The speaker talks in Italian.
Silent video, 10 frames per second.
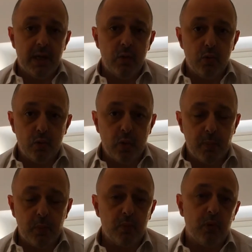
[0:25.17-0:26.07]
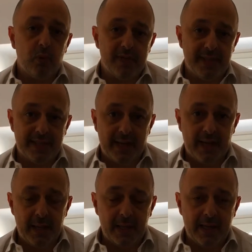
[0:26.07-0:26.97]
lungo appunto questa
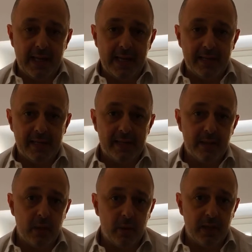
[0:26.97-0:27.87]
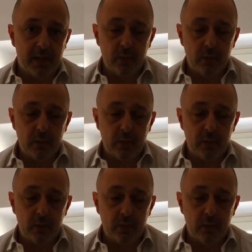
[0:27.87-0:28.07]
strada che si snoda